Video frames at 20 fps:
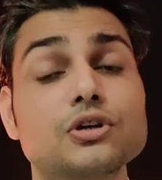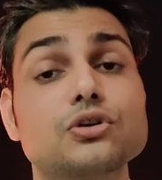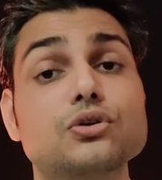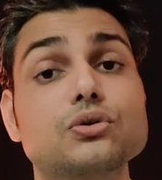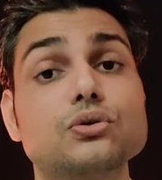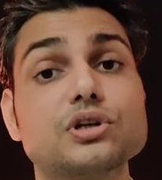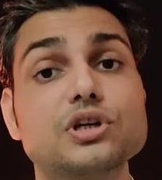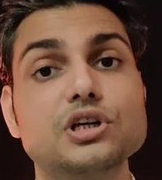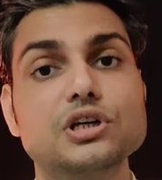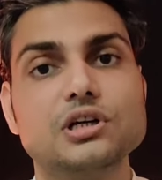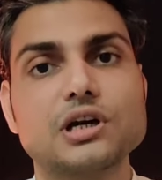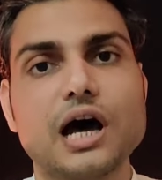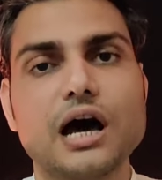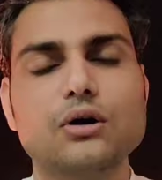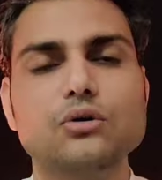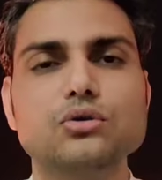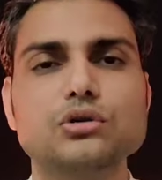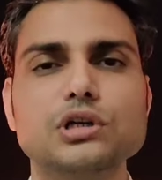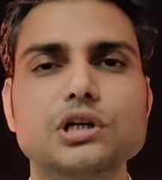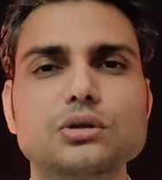क्योंकि
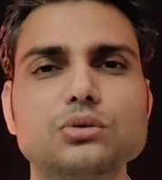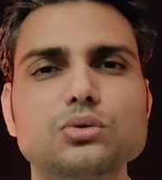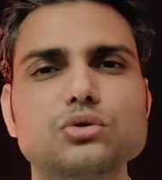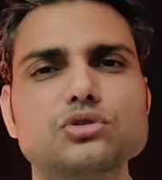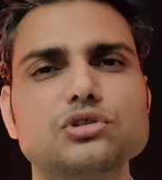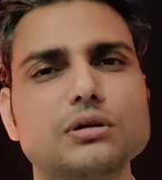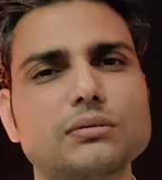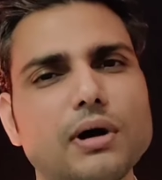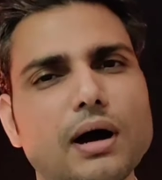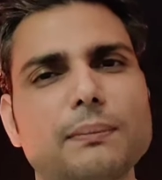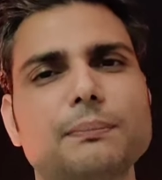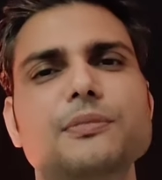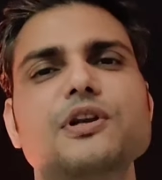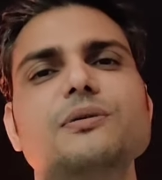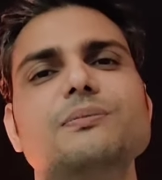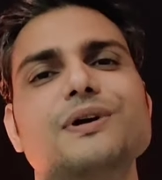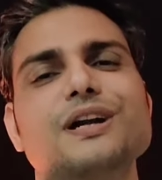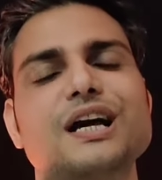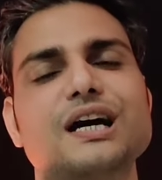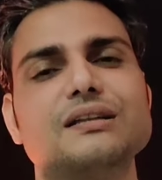राहु केतु जब
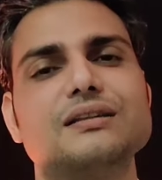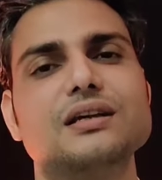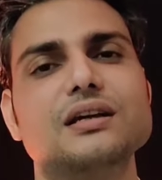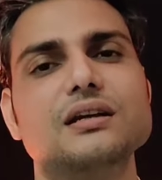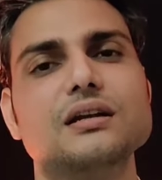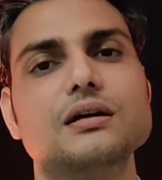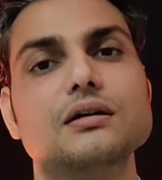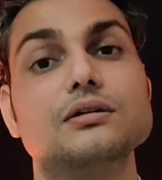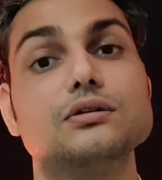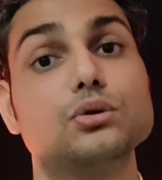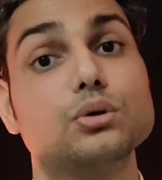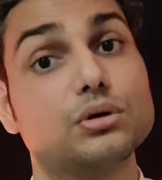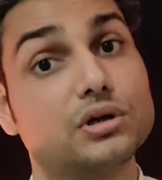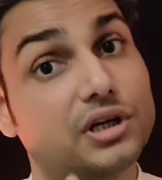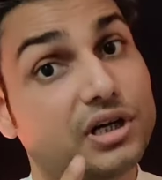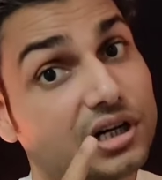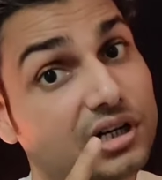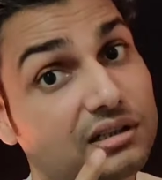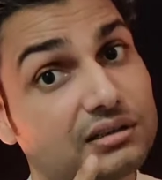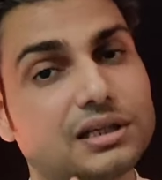अपनी पर आते हैं ना तो
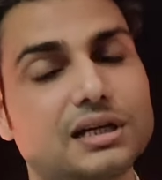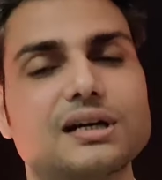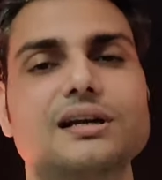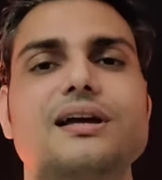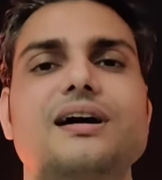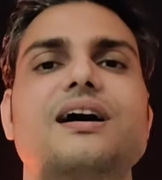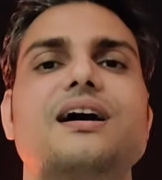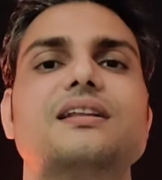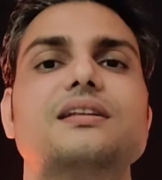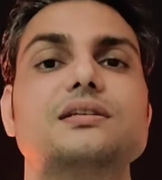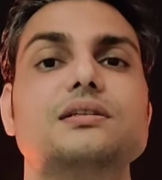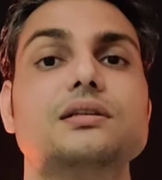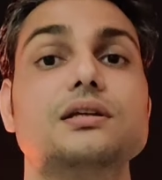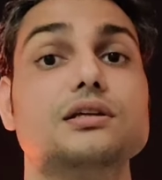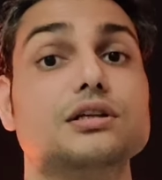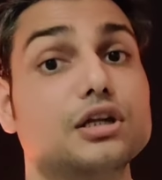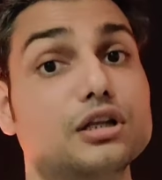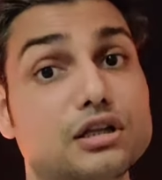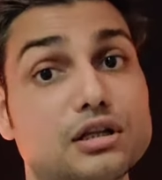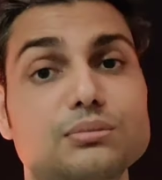ग्रहण तक लगा देते
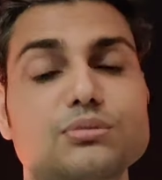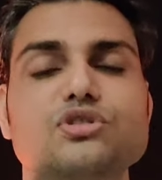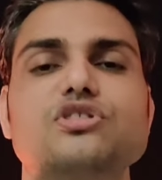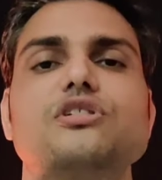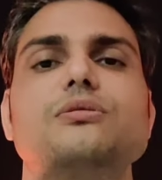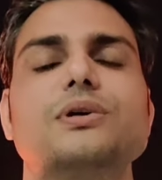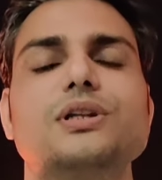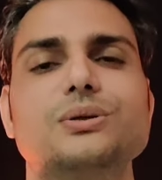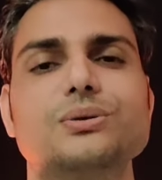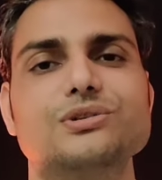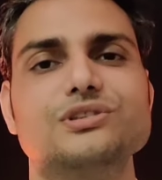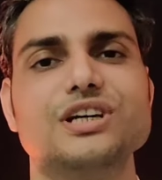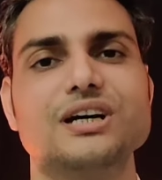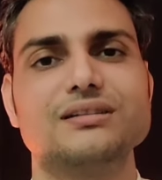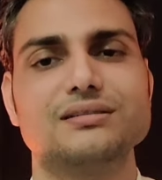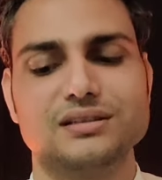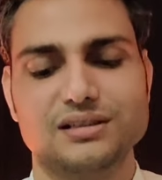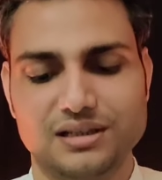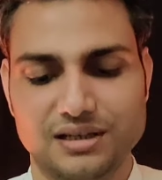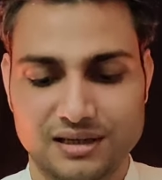हैं कितनी मुसीबत हो
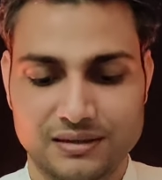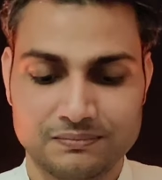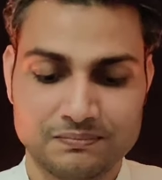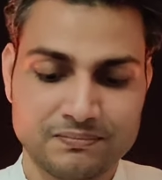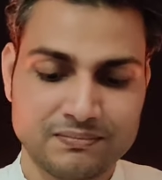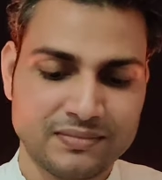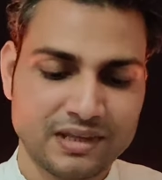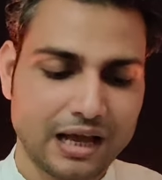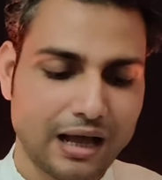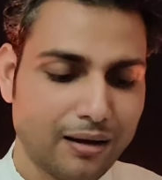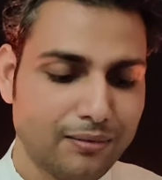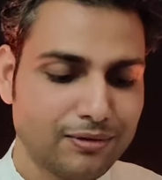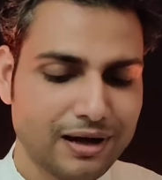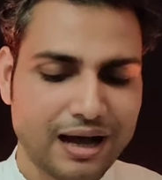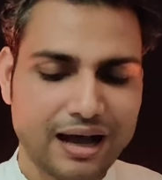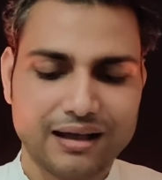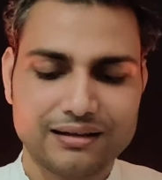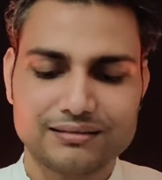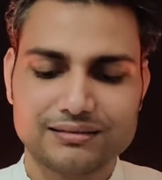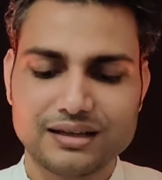जाती है
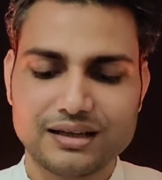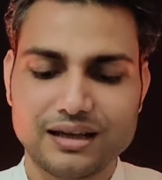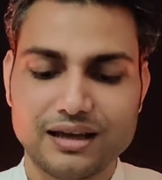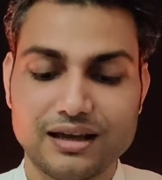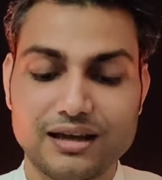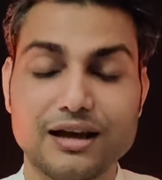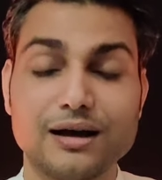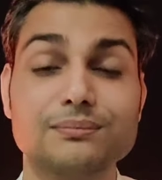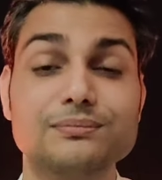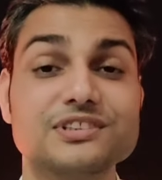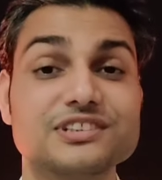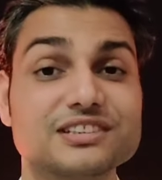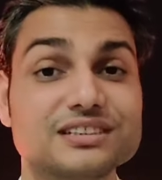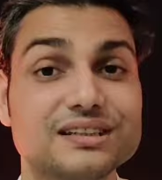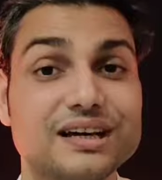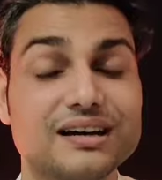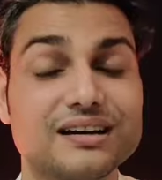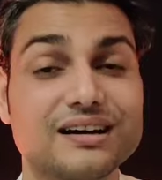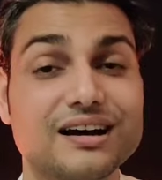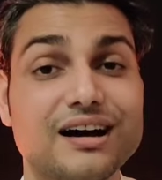अब आते हैं हम
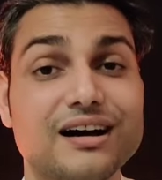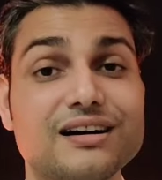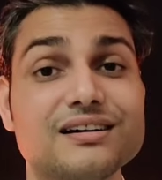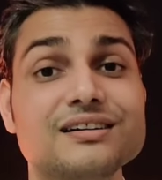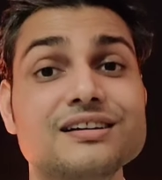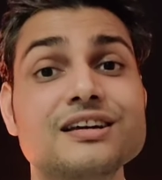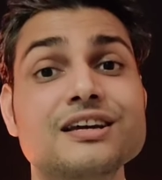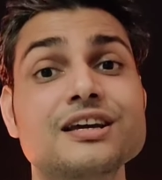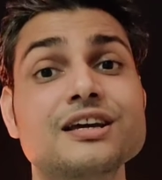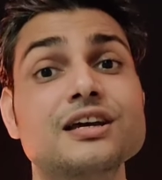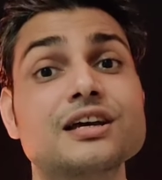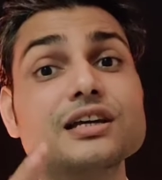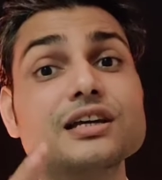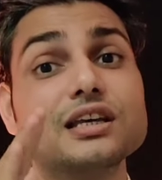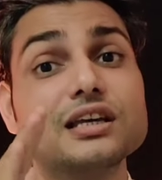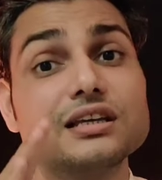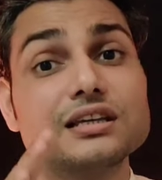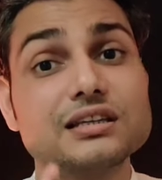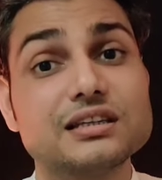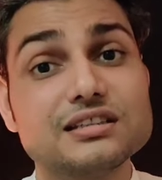सीधा कहाँ
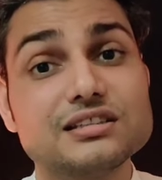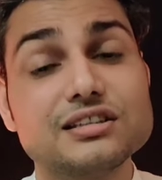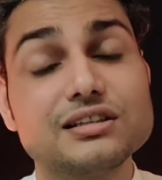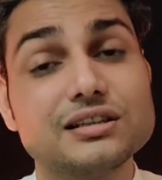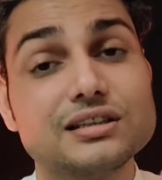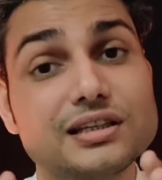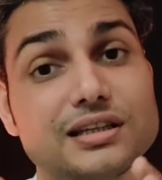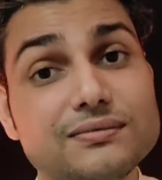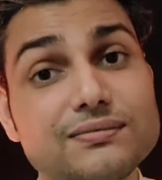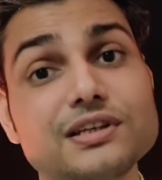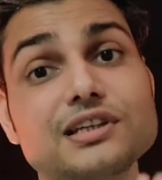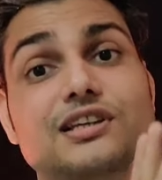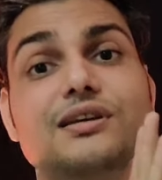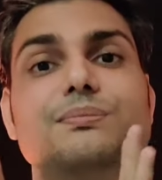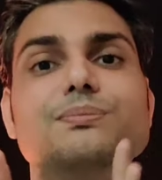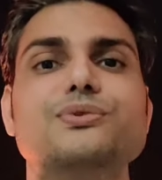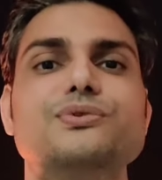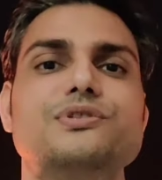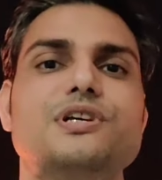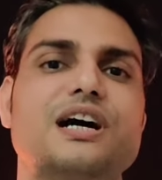कि किस देवी की
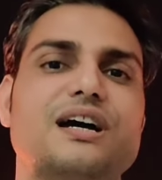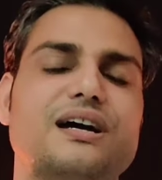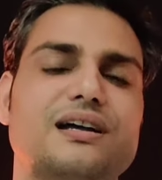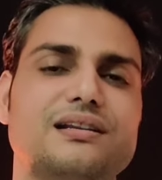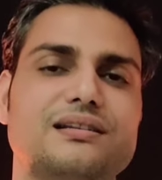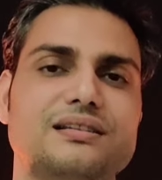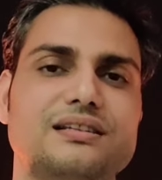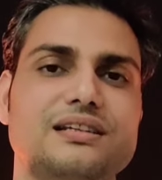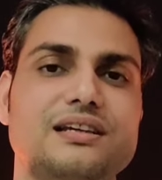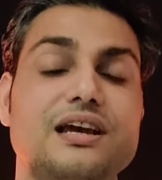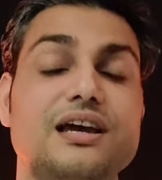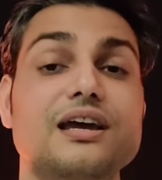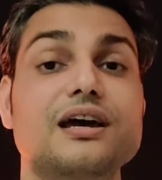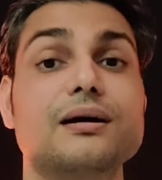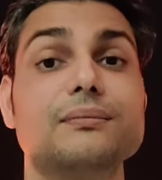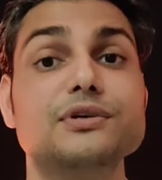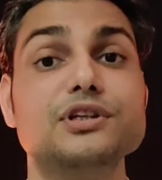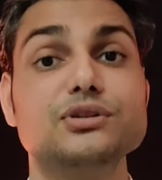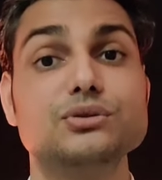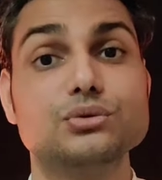पूजा करनी है
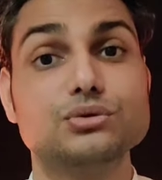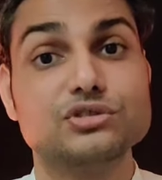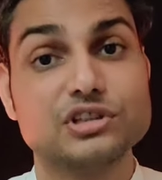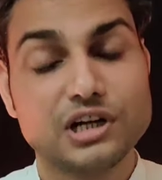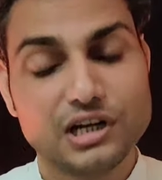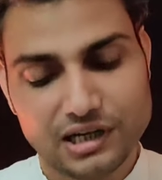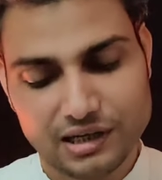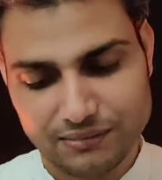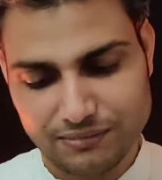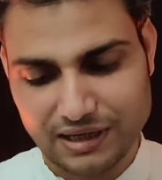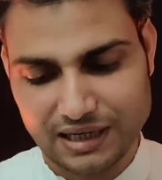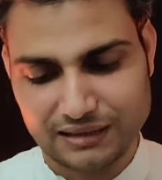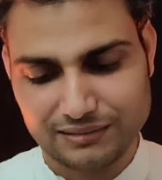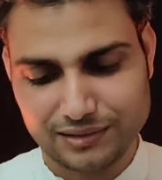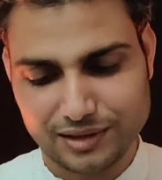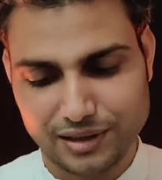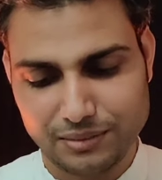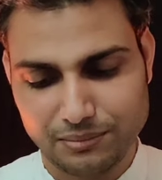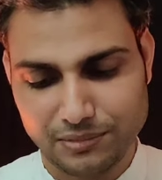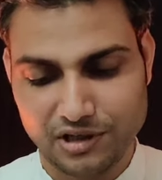हमें दूसरे
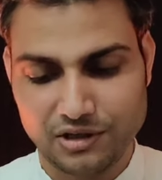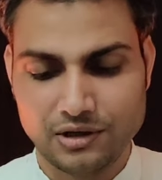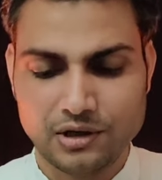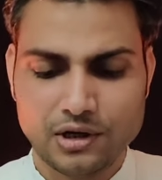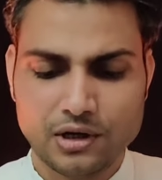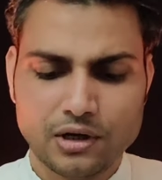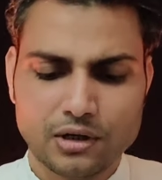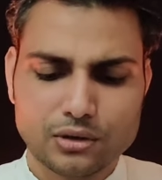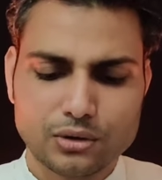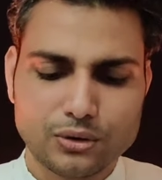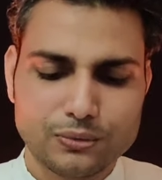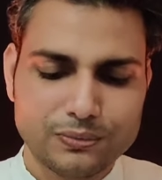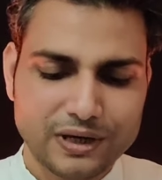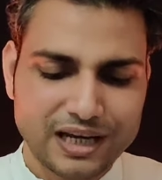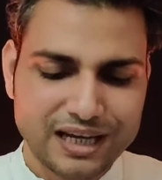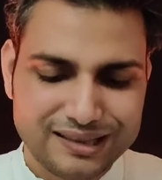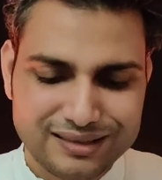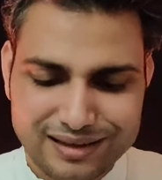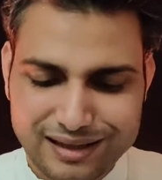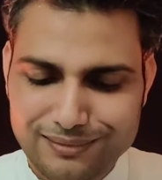नवरात्रे में तो
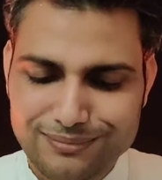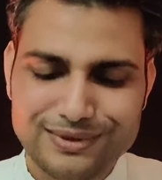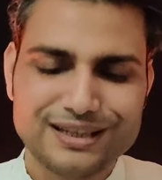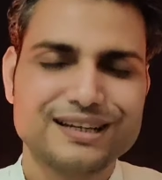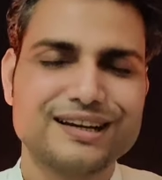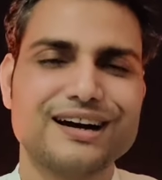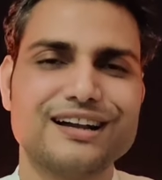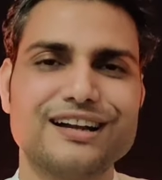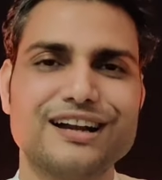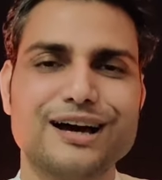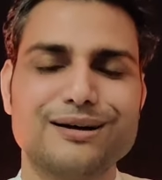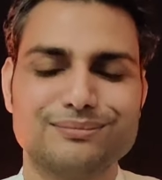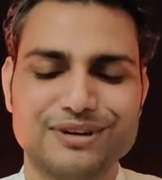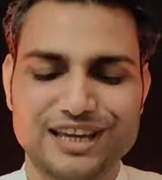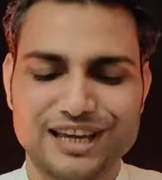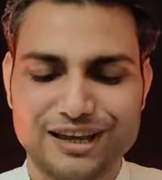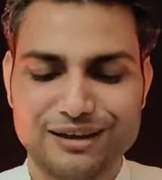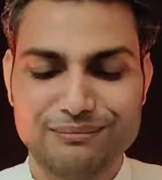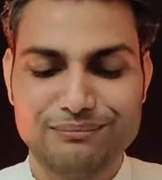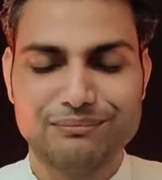वह देवी का नाम
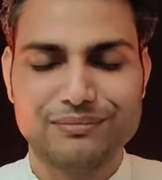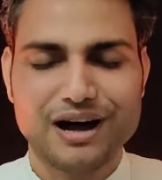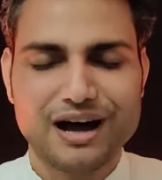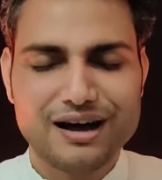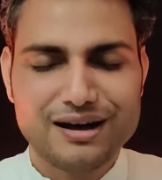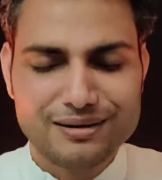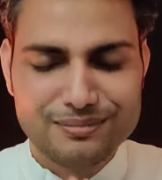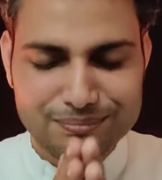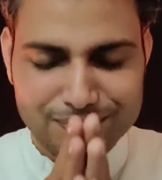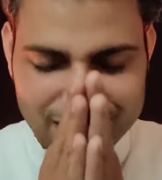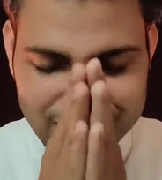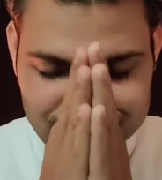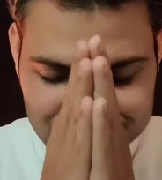है माँ